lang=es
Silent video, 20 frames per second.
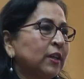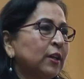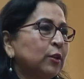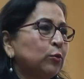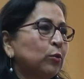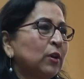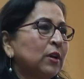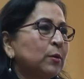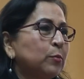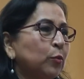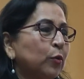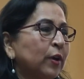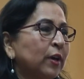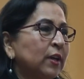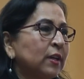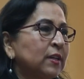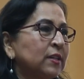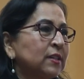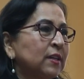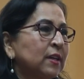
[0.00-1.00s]
ganando las
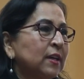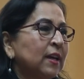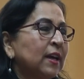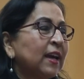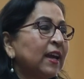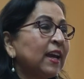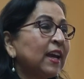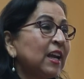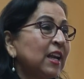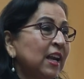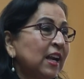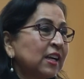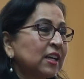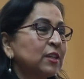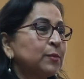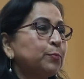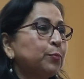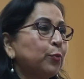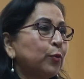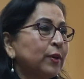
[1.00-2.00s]
mujeres es la
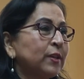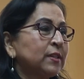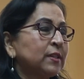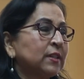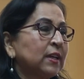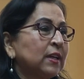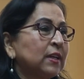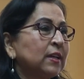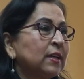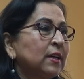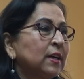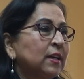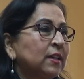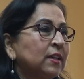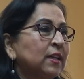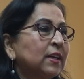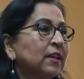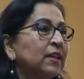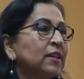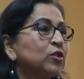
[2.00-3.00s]
respuesta
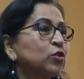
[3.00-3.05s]
de